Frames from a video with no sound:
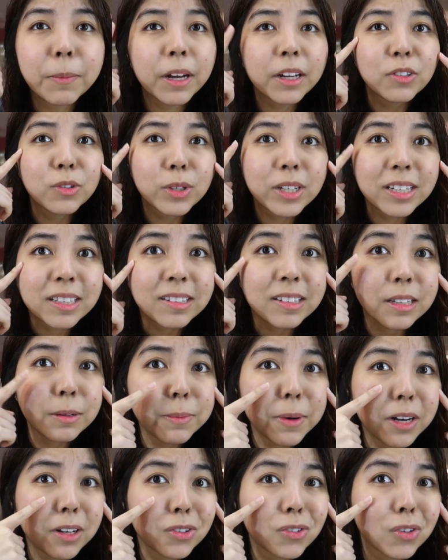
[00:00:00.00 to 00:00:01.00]
As you can see,
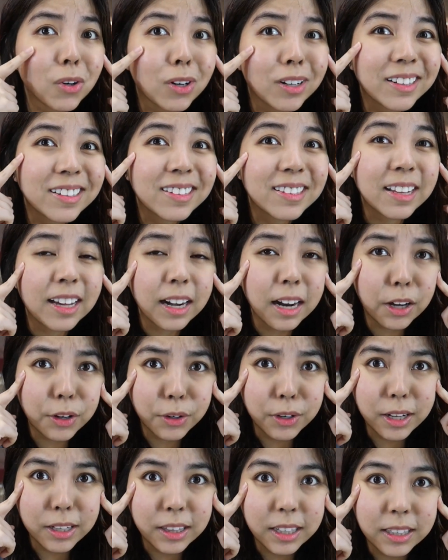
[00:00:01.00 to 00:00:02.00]
mga scars na
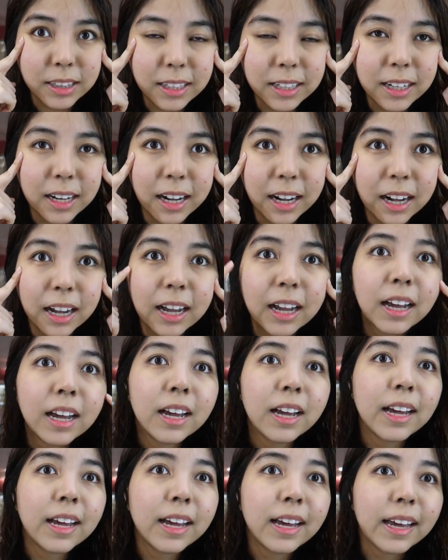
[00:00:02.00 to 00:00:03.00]
lang yung natitira.
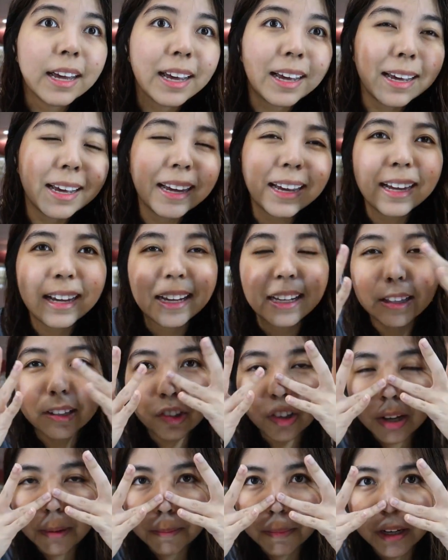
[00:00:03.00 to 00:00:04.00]

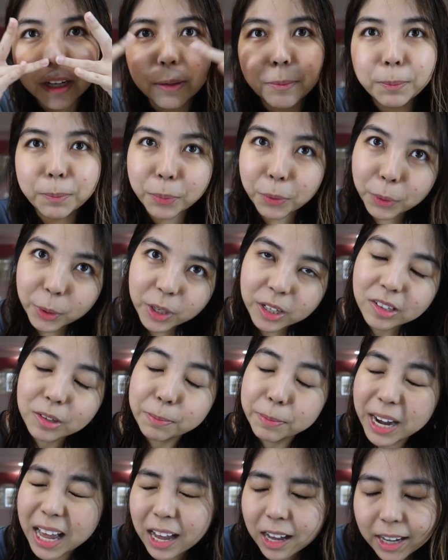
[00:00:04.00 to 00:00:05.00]
And, syempre, yung pores,
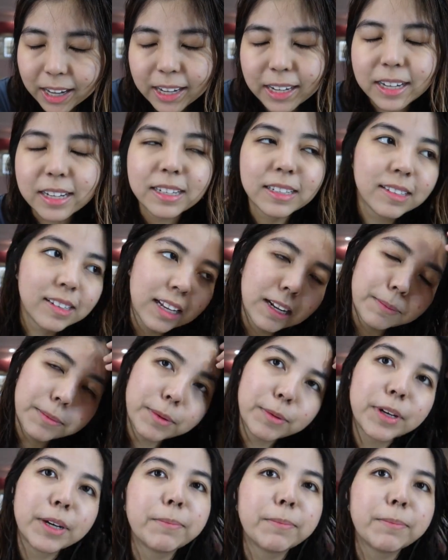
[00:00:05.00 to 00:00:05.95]
blackheads, ano